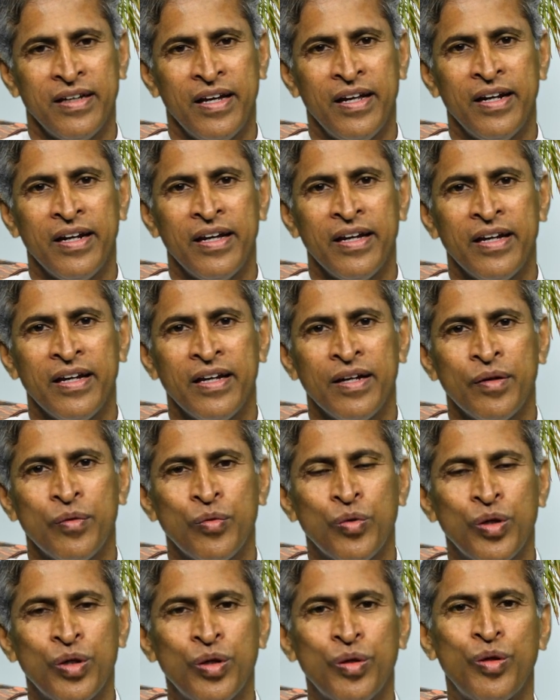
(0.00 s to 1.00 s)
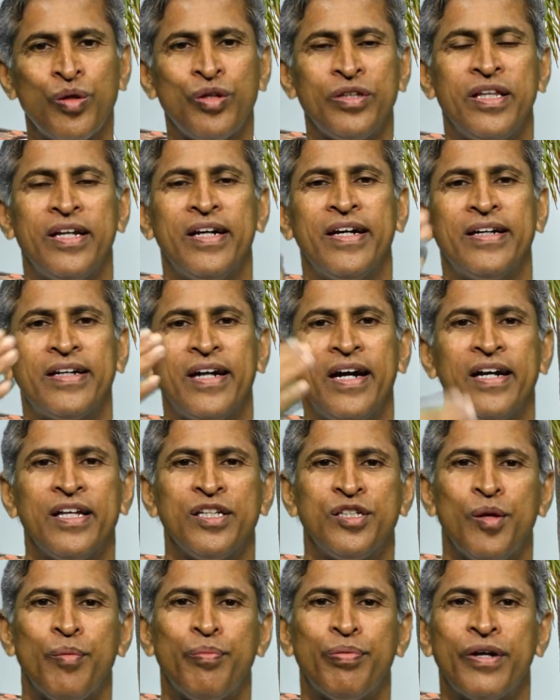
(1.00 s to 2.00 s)
ఎన్ని ఊరూరు తిరిగేటట్టు
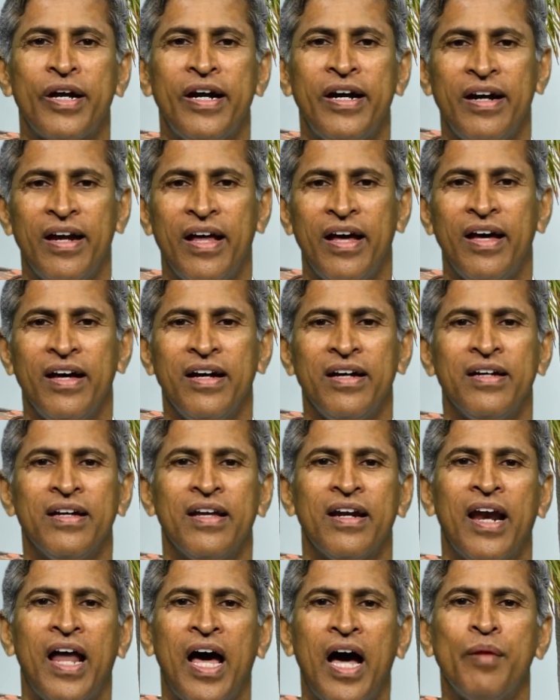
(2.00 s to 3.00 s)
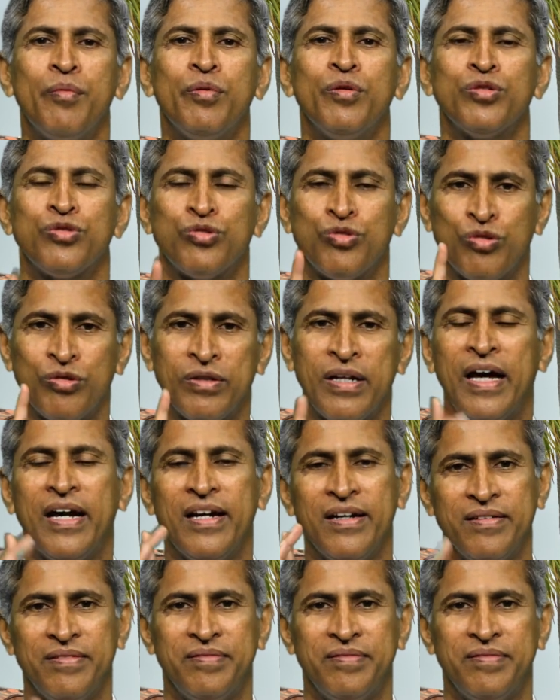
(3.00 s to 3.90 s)
చెప్పుకెళ్ళినా లాభం సున్నా